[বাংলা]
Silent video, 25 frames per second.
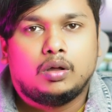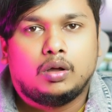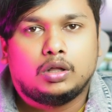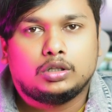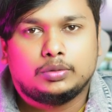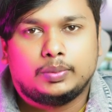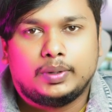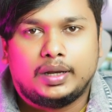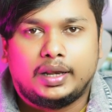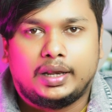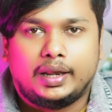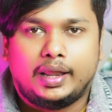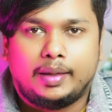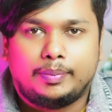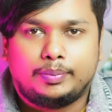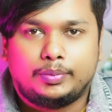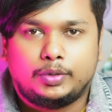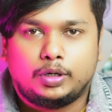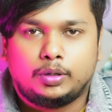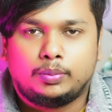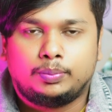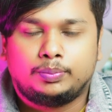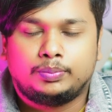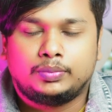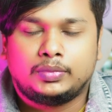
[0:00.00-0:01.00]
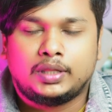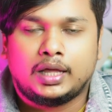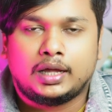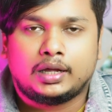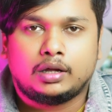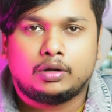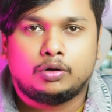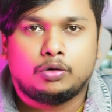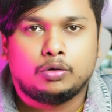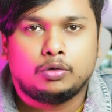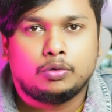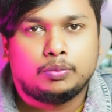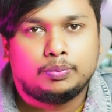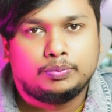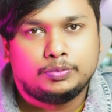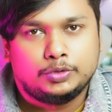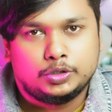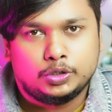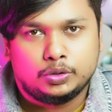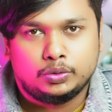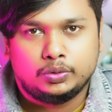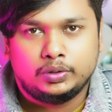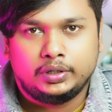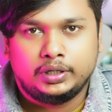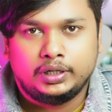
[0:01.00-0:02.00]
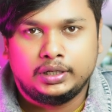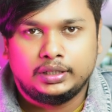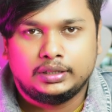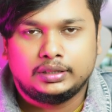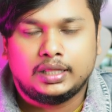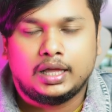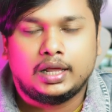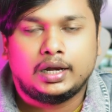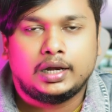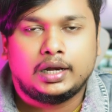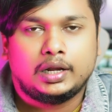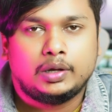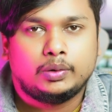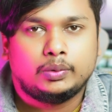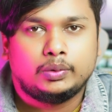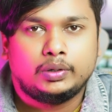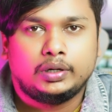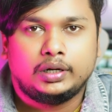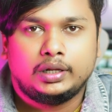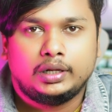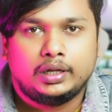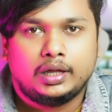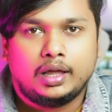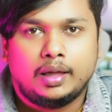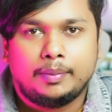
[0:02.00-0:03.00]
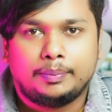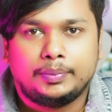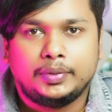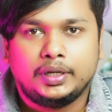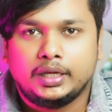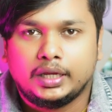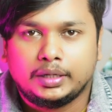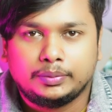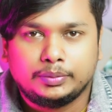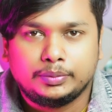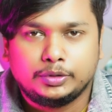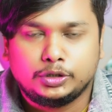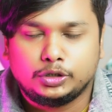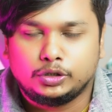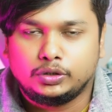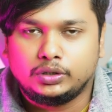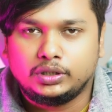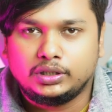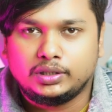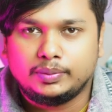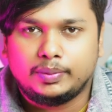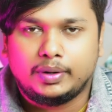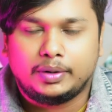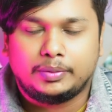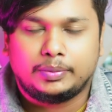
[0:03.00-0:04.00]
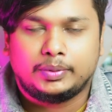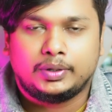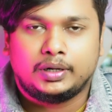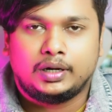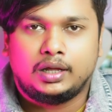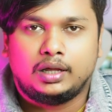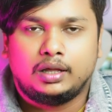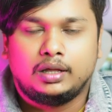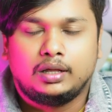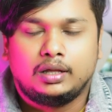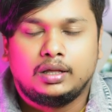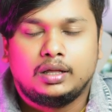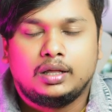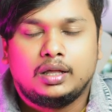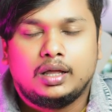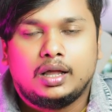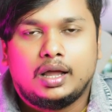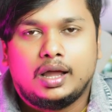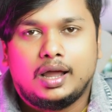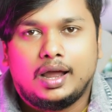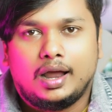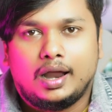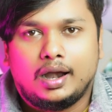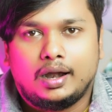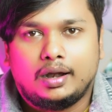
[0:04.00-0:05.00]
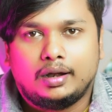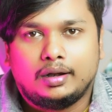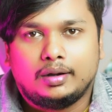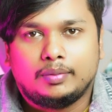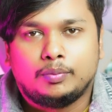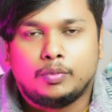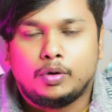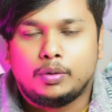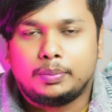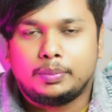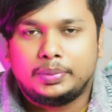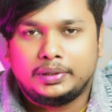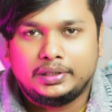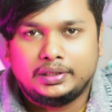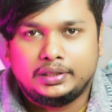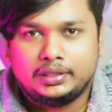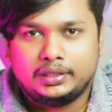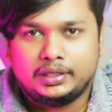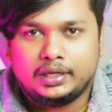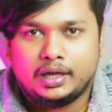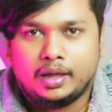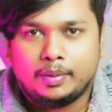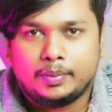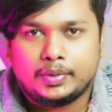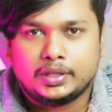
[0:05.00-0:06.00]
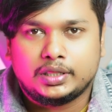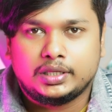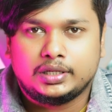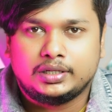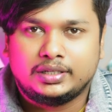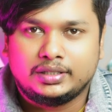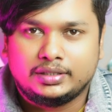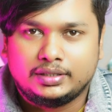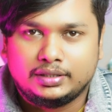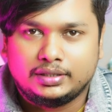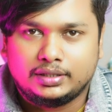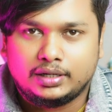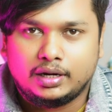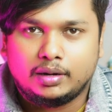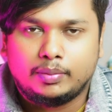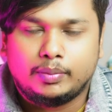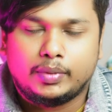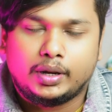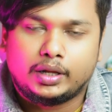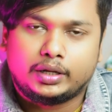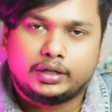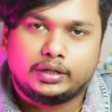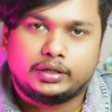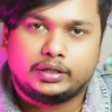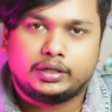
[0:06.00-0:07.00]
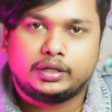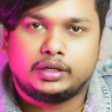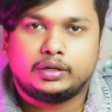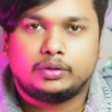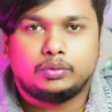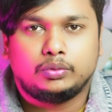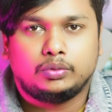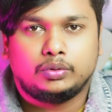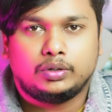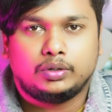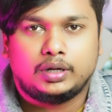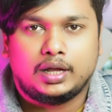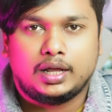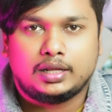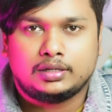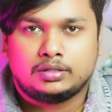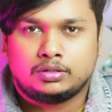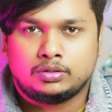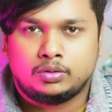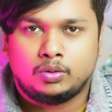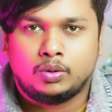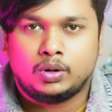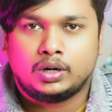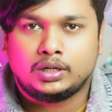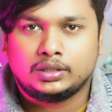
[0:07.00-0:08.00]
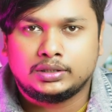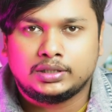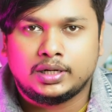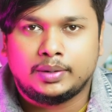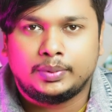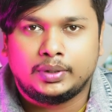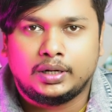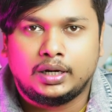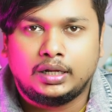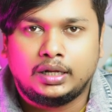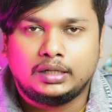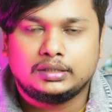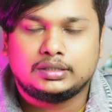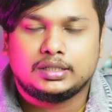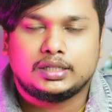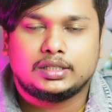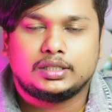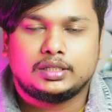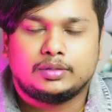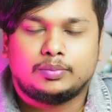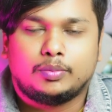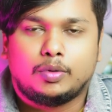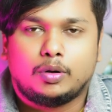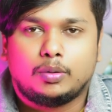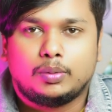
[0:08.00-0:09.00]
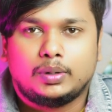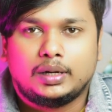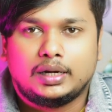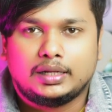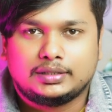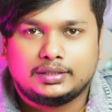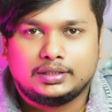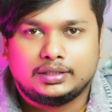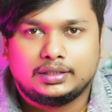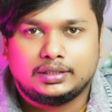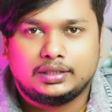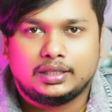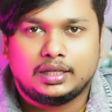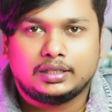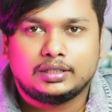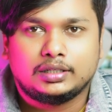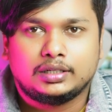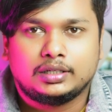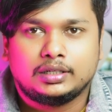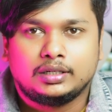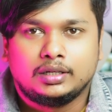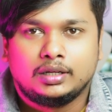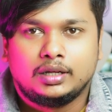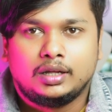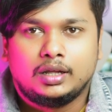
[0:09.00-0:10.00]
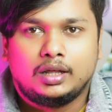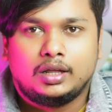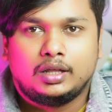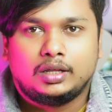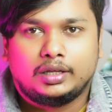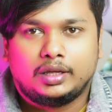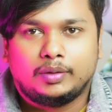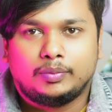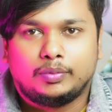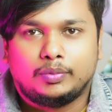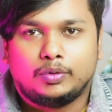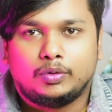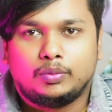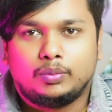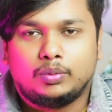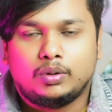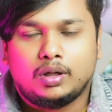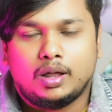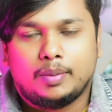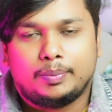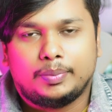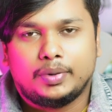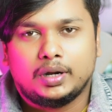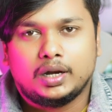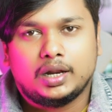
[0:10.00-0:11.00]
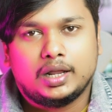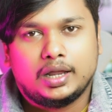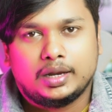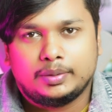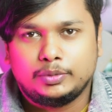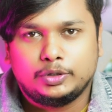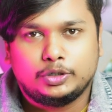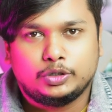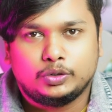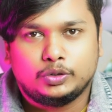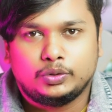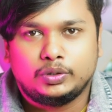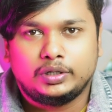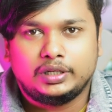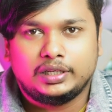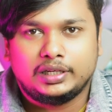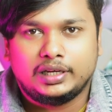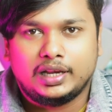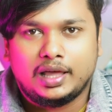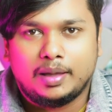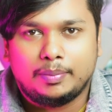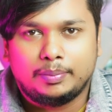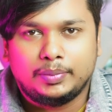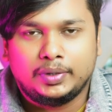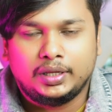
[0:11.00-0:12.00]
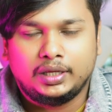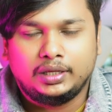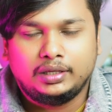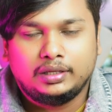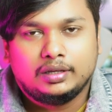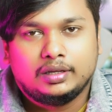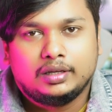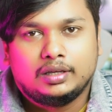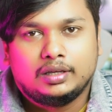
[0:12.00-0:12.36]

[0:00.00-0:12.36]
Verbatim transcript: অথবা ল্যাপটপ থাকা খুব জরুরি তা না হলে আপনি অ্যাডমিশন নিতে পারবেন না আর মোবাইল দিয়ে আমাদের ডিজিটাল মার্কেটিংয়ের কোনো কাজ করা যাবে না যাদের মোবাইল আছে তাদেরকে বলবো আপনারা অ্যাডমিশন নিয়ে লাভ নেই